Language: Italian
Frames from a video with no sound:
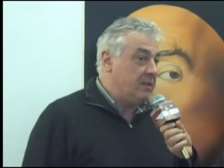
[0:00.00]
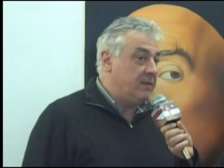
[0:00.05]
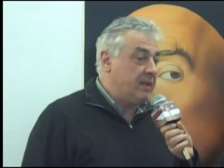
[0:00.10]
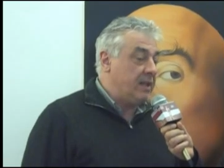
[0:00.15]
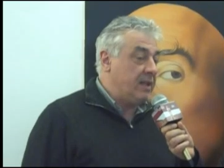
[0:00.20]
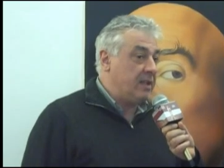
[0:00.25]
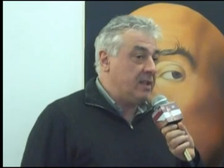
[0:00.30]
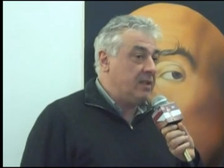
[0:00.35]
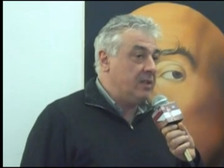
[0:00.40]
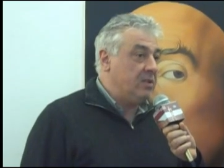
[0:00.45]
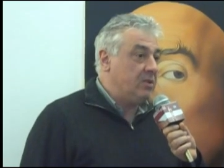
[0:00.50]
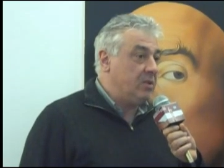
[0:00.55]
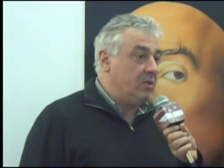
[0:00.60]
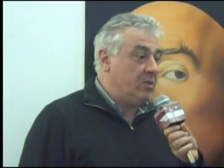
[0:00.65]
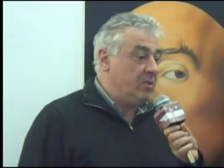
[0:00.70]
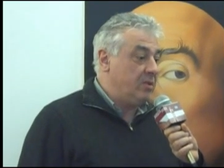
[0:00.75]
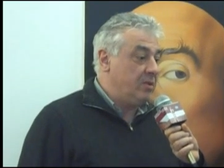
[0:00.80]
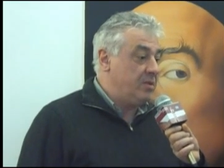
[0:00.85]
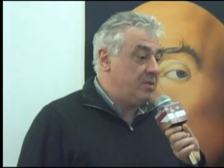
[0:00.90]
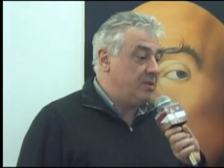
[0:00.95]
varchi
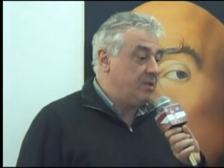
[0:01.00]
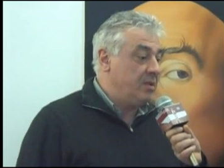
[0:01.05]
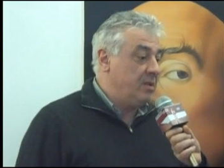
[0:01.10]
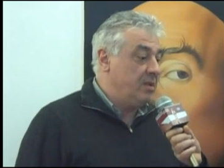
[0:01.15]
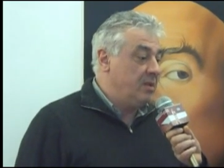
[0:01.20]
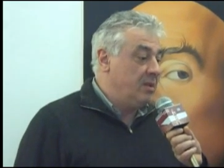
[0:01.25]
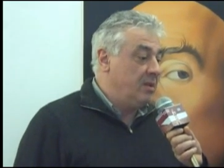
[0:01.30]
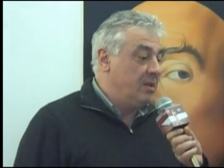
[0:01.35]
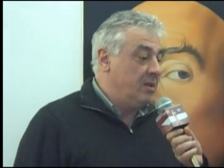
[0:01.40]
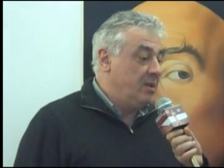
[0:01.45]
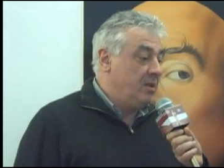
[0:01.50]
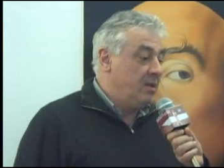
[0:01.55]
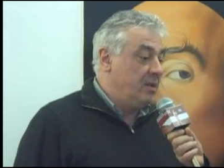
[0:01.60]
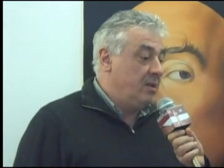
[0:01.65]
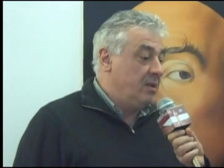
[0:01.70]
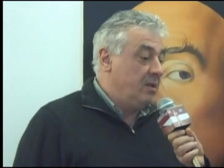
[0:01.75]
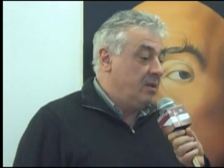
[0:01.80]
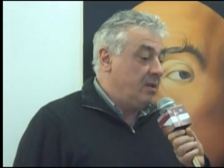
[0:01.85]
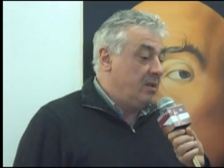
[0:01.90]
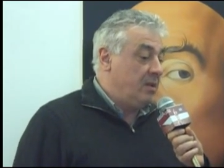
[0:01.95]
elettronici.
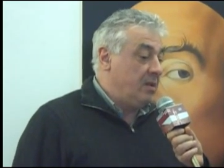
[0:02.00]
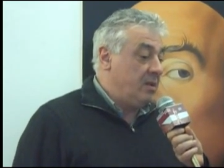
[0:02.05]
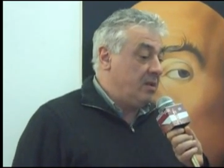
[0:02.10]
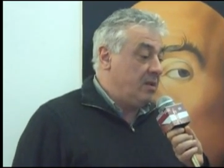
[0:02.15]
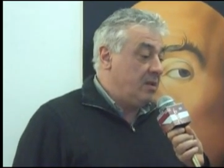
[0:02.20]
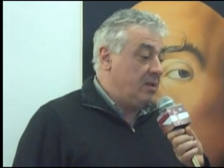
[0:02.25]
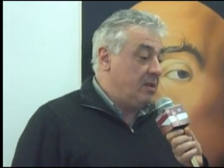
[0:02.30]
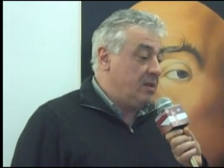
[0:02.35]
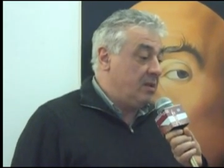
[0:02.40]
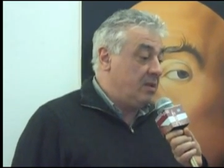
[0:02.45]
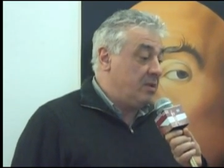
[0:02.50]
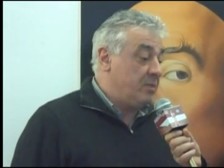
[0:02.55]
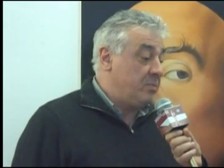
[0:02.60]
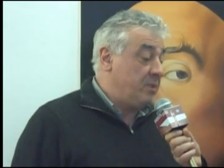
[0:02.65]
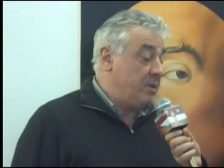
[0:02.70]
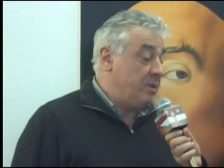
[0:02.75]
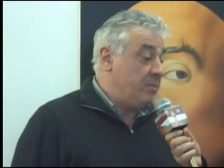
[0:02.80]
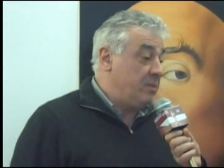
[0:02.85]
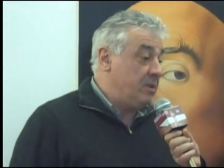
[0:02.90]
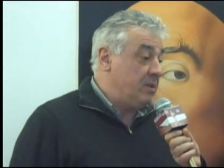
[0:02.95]
E la
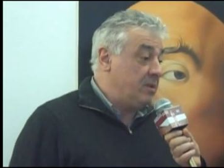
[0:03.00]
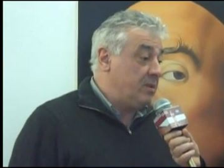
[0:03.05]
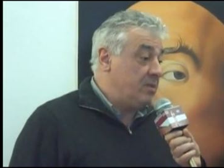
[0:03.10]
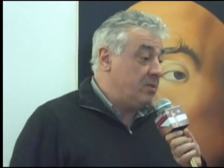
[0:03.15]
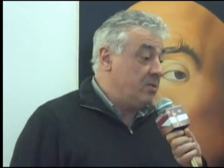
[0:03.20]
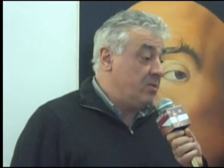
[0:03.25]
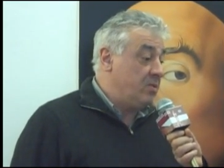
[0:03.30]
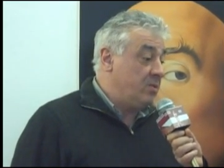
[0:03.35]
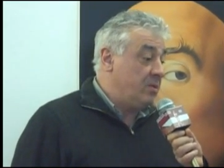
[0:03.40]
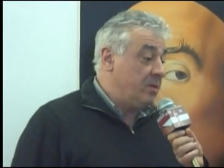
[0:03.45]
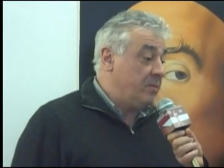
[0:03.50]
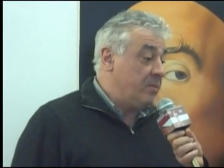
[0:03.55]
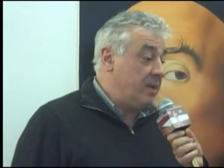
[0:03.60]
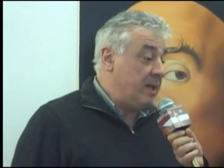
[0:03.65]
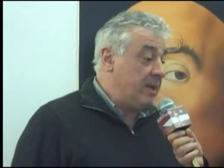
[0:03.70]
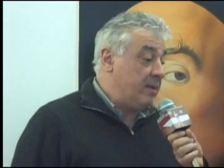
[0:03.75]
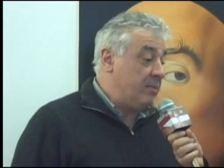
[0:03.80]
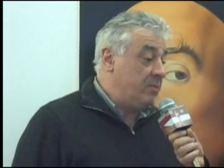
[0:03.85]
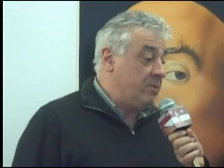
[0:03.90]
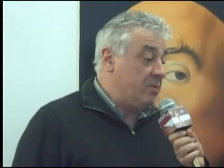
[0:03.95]
sperimentazione
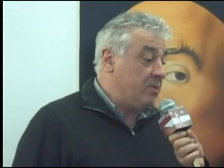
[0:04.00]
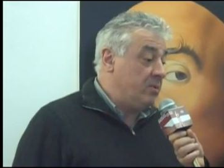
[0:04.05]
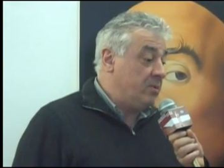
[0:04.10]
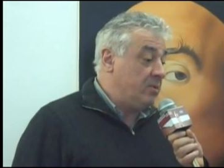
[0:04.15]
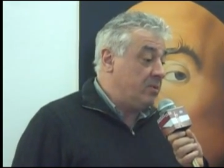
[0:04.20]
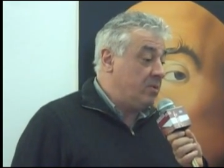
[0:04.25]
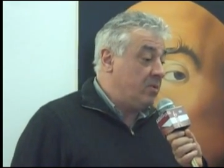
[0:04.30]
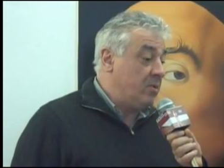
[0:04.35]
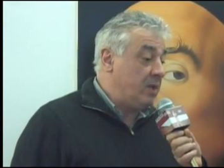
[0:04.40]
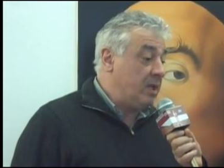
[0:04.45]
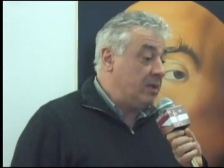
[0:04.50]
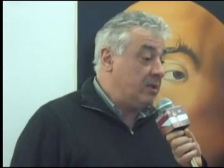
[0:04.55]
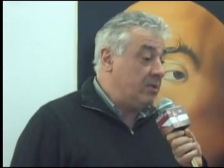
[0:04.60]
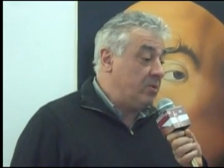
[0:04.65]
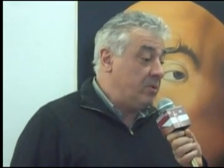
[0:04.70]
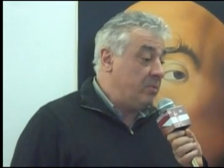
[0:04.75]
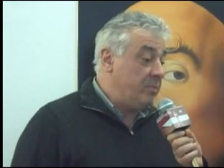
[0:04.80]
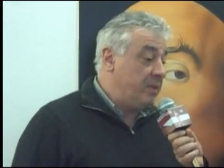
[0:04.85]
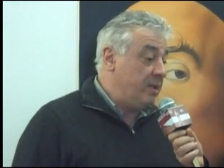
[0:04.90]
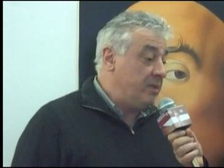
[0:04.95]
abbiamo
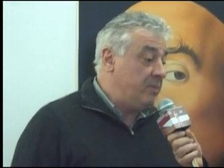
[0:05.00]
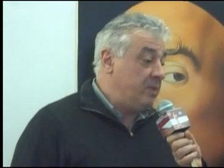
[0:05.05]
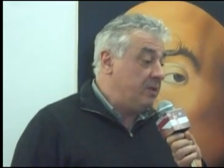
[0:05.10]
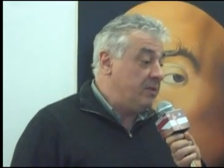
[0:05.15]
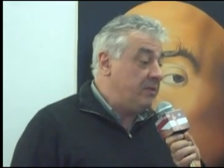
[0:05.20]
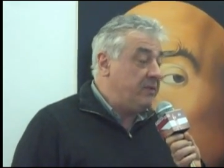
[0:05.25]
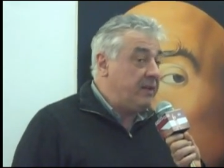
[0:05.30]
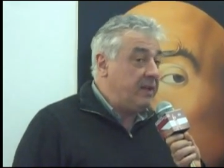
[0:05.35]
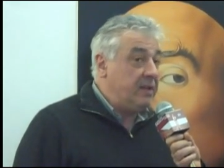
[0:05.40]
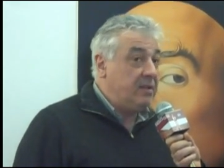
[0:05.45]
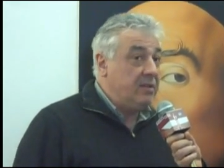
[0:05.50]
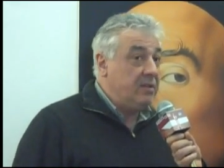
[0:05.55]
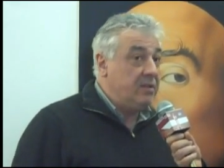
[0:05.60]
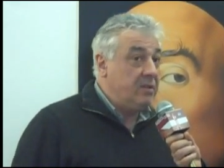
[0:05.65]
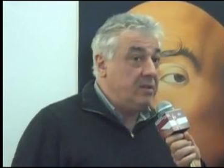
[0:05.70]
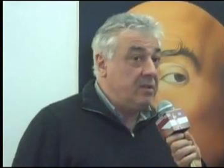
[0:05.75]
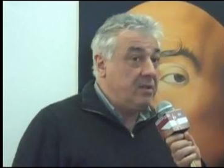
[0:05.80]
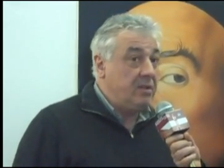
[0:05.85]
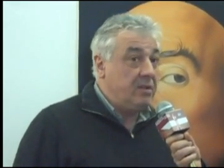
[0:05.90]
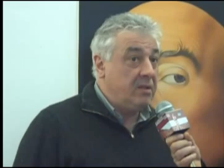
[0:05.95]
corretto i primi difetti
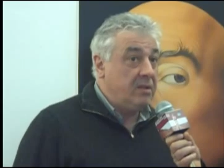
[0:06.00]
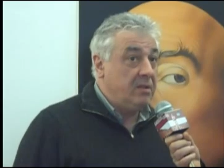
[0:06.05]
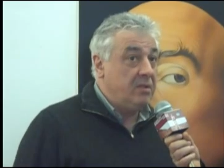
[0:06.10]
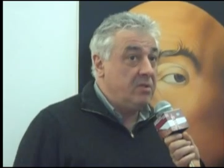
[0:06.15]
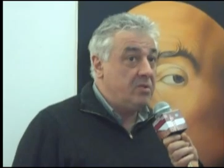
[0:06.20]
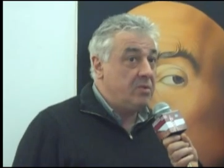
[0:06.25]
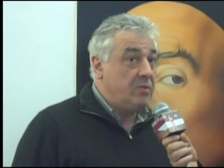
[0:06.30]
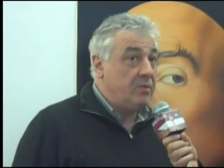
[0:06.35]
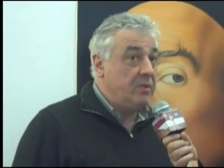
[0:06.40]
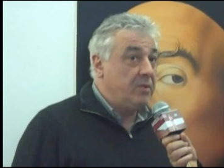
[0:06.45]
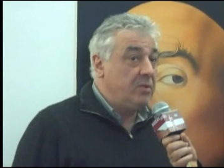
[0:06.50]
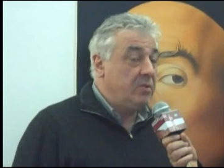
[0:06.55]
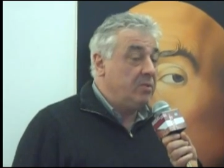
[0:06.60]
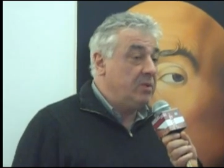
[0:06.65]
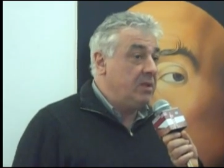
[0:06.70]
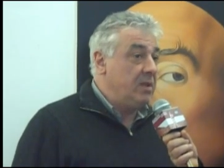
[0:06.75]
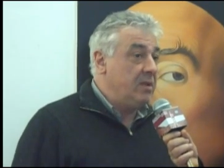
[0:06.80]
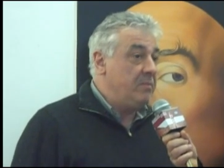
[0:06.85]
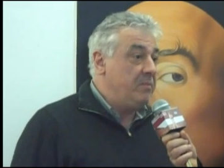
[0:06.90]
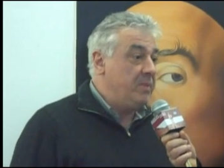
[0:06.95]
di, di
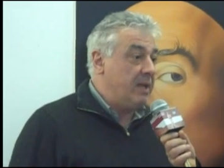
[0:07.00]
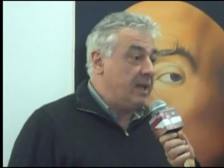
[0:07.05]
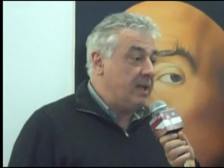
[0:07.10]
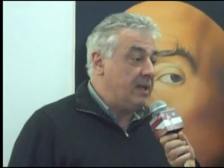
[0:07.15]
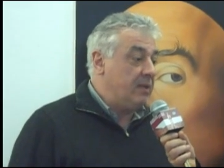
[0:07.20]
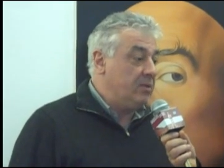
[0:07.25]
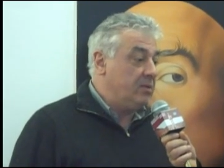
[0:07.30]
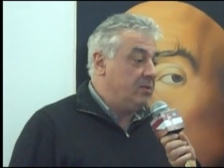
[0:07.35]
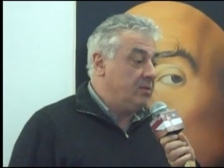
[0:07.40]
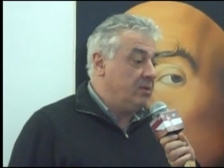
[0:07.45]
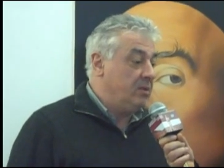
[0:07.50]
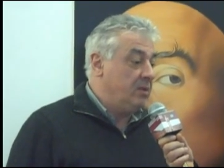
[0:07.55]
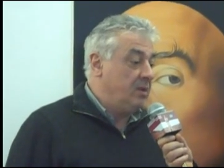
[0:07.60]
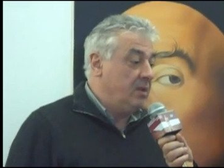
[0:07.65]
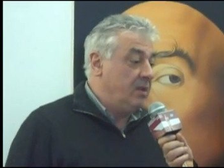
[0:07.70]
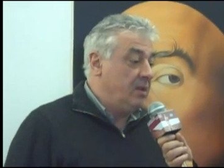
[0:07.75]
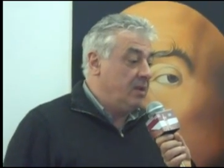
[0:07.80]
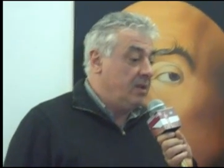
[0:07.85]
gioventù dell'impianto